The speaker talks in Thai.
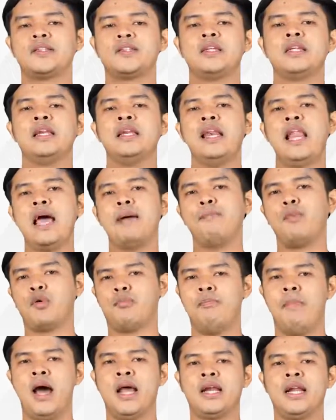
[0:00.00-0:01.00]
ศิลป์และ บ
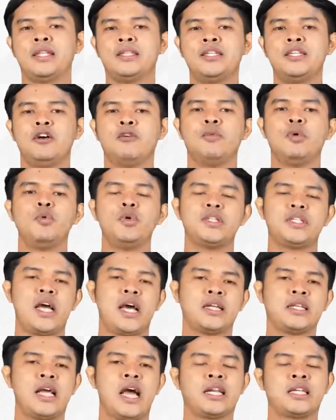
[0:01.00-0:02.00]
ทบาทหน้าที่ของผู้วิ
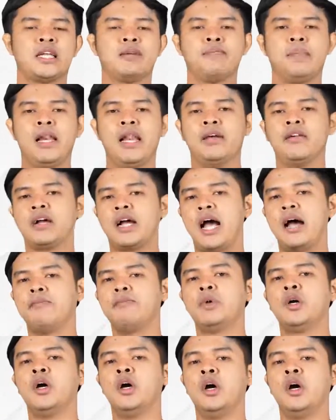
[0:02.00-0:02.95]
จารณ์งานกันไปแล้วนะครับ